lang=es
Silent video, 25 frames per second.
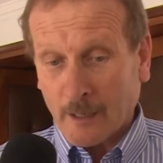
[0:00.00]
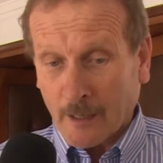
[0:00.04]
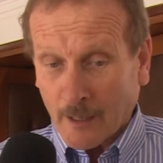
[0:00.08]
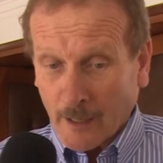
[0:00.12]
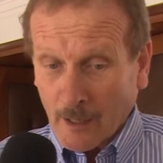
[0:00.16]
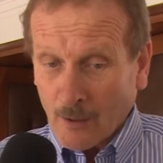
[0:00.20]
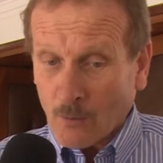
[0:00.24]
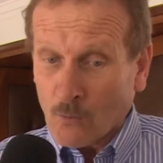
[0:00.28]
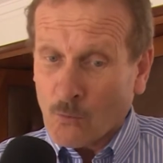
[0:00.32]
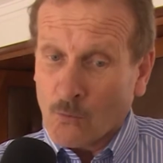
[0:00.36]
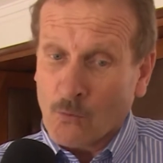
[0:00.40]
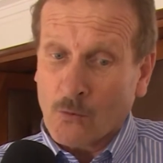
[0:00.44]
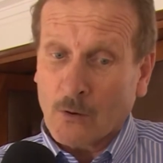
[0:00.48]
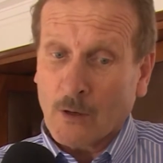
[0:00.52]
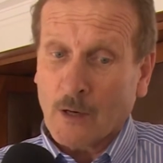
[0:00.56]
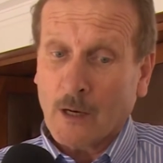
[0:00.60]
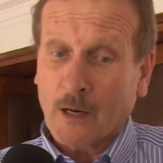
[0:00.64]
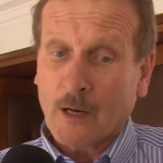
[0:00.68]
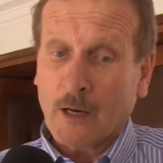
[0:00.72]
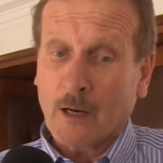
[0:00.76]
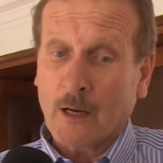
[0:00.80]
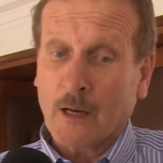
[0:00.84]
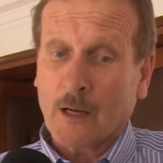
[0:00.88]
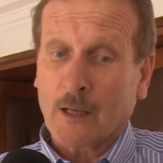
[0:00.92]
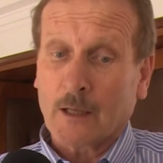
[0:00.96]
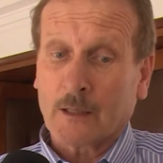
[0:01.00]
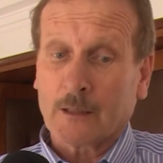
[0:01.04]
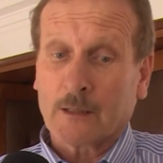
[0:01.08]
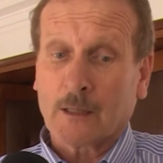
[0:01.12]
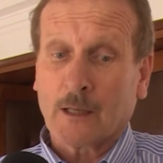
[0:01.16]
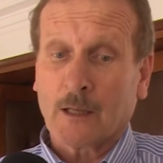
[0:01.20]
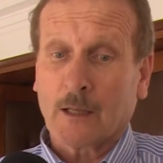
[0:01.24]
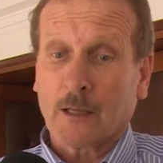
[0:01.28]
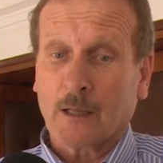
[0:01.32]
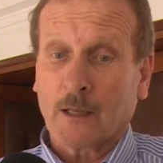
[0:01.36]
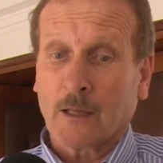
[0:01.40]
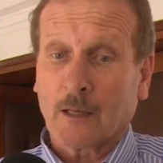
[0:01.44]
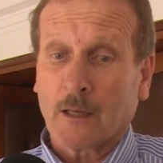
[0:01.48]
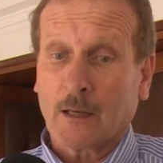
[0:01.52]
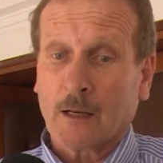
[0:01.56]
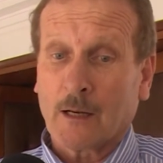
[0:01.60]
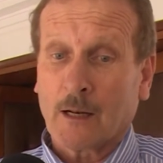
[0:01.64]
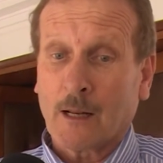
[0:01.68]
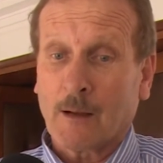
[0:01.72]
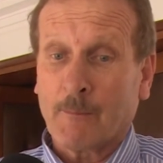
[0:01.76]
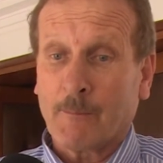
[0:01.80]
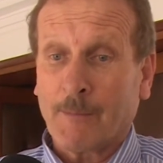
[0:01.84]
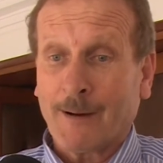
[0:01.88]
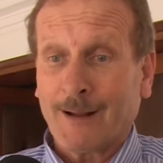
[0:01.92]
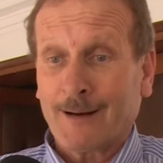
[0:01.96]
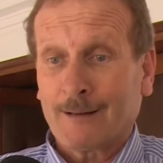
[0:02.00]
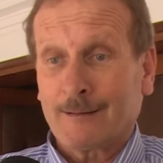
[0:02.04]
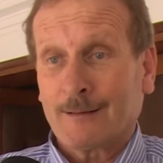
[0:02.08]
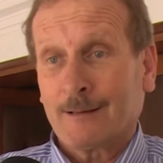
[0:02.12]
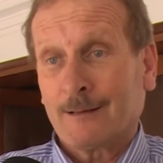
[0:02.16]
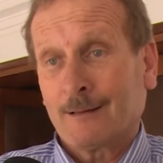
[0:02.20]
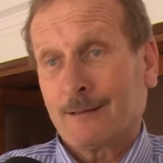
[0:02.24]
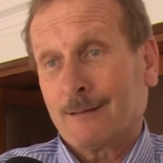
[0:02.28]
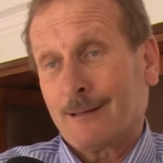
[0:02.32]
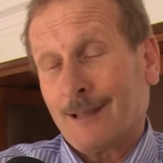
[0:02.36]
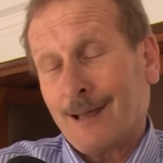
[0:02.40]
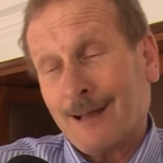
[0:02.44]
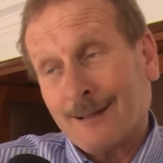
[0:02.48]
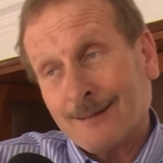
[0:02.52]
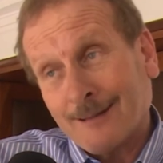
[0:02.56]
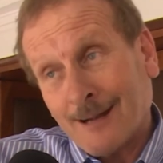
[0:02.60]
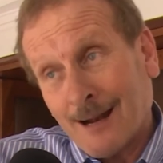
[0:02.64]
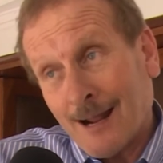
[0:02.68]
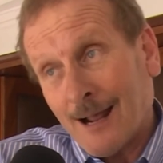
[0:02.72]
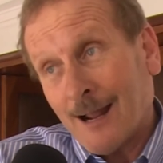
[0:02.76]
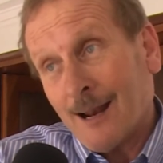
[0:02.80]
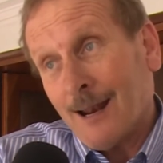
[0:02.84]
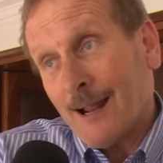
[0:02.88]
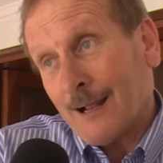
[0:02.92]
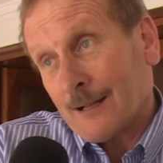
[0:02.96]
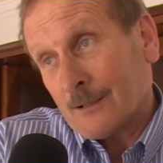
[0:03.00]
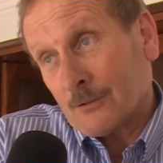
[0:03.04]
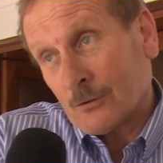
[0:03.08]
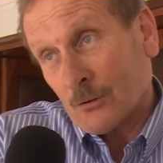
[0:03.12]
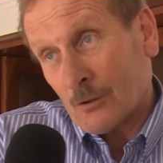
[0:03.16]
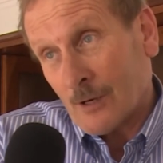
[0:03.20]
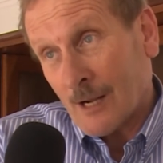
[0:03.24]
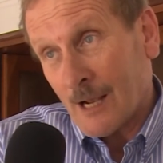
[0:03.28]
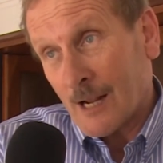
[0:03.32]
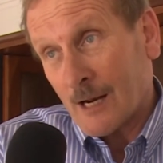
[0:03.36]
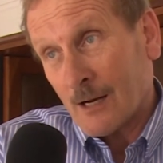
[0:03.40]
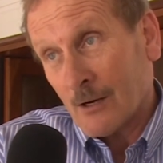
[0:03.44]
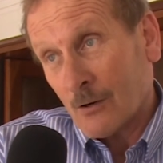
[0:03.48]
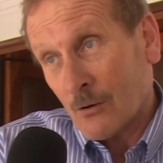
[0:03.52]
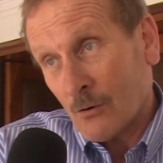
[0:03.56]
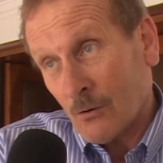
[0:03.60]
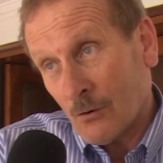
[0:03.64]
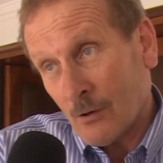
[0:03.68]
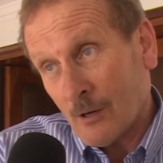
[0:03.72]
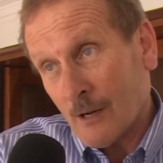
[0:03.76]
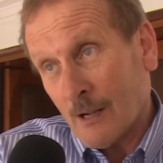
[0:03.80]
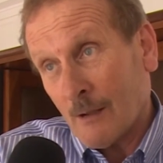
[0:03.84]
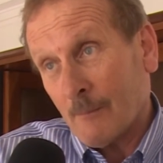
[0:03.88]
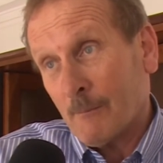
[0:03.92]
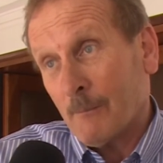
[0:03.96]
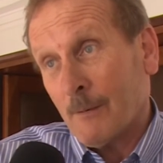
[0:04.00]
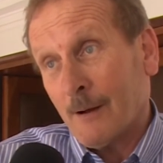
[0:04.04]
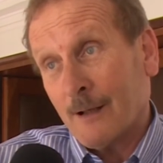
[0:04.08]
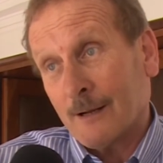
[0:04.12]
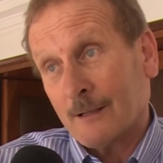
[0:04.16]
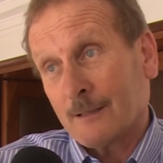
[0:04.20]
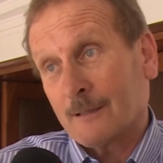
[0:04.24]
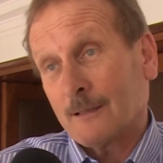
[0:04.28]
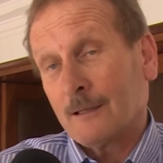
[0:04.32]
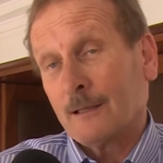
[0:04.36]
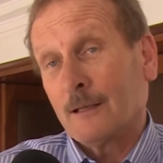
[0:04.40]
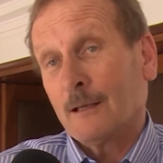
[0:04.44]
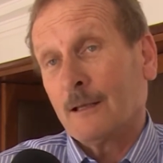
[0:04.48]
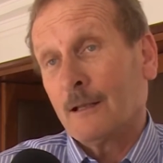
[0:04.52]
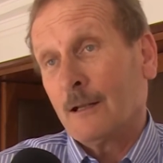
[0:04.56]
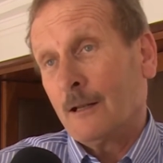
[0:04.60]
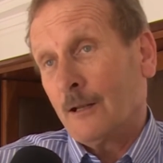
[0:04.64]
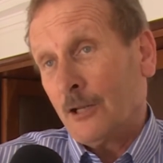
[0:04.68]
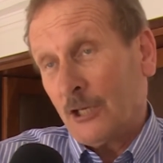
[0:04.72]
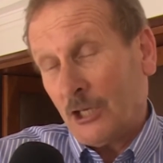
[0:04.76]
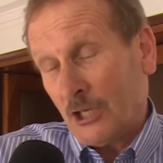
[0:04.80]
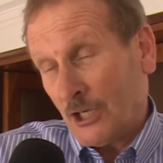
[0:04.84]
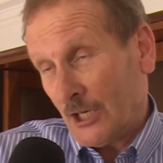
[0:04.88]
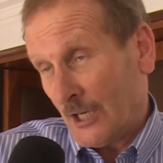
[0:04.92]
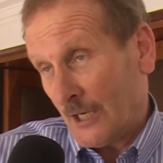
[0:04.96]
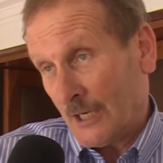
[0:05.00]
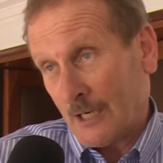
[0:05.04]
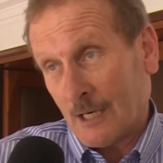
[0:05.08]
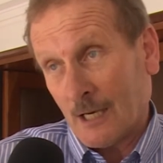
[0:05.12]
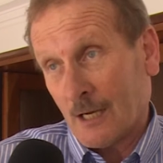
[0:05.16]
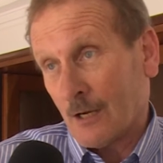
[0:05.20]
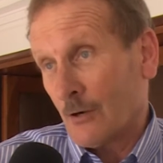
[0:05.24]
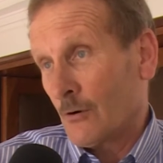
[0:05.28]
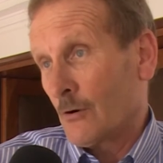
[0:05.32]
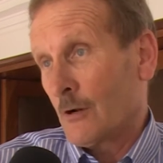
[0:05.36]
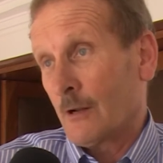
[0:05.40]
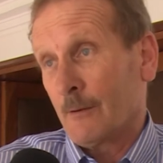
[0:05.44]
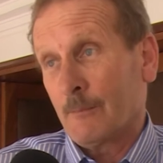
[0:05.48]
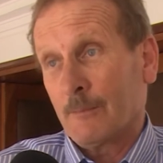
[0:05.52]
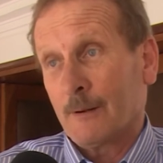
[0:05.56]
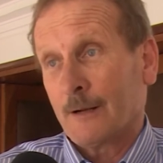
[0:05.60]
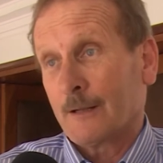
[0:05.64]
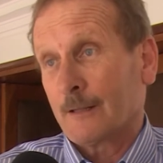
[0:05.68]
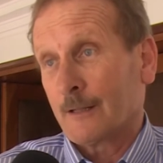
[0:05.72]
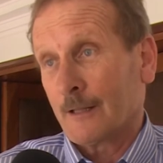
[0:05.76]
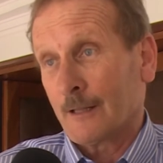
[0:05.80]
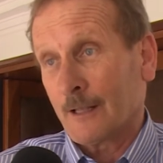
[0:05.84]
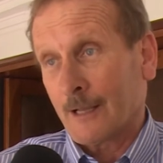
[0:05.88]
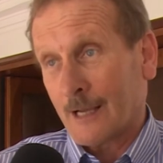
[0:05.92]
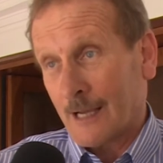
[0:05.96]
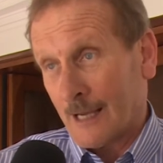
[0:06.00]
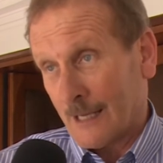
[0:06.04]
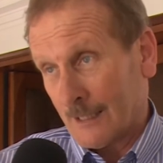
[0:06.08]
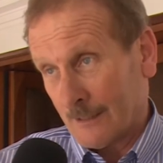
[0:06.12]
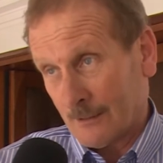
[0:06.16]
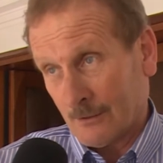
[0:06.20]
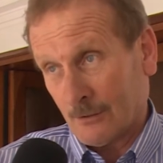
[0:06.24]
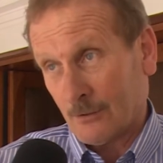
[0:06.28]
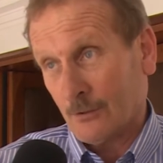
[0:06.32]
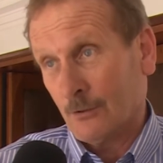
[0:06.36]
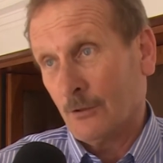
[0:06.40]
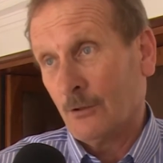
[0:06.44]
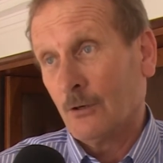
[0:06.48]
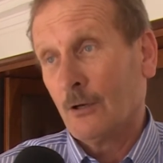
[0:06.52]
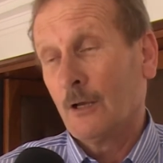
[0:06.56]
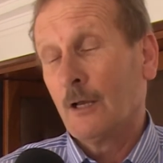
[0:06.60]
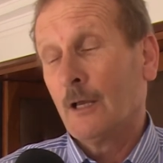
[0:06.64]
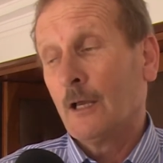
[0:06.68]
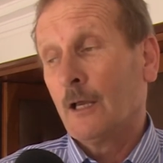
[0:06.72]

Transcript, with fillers: reúne este, la parte teatral, actoral, con la parte lírica, con la parte de canto.